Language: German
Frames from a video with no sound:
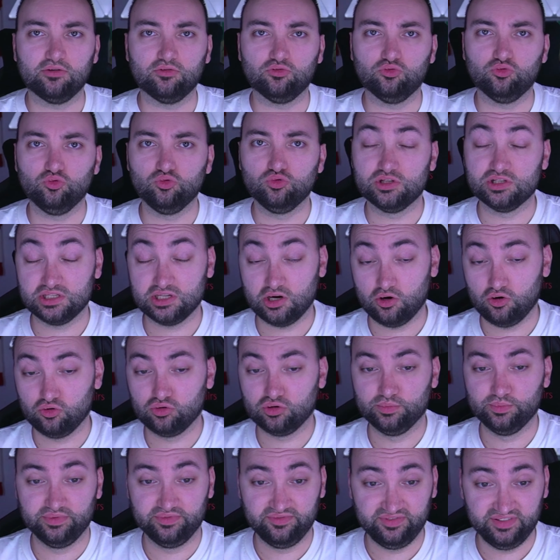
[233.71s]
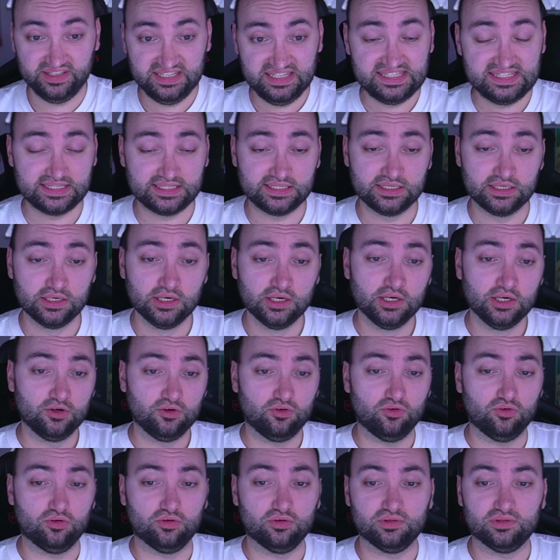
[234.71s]
ein gutes Auge bewiesen
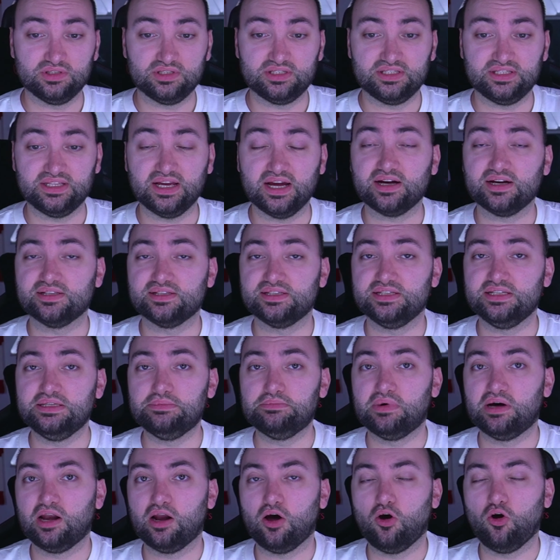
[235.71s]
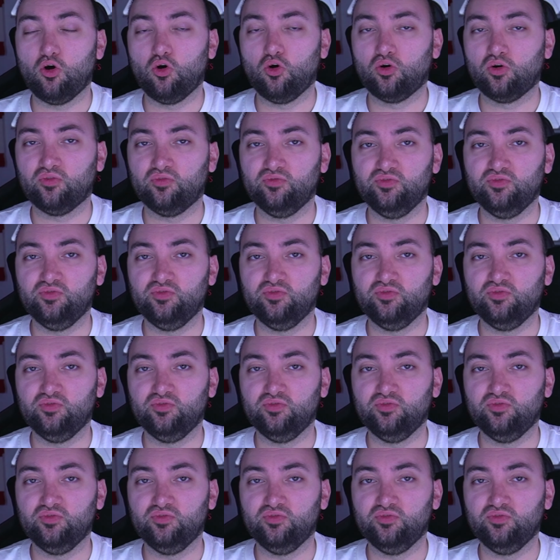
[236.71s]
und daran sieht man auch,